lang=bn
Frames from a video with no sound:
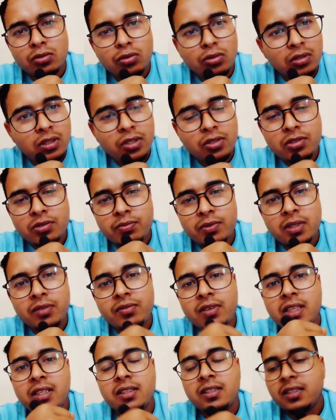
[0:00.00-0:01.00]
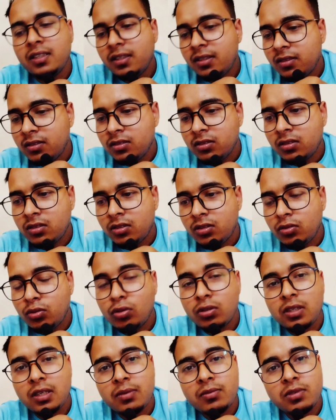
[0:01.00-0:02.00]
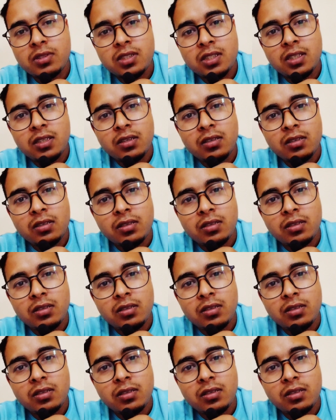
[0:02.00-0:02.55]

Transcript: তো নিউজ ফিড বাদ দিয়ে ঢুকলাম হচ্ছে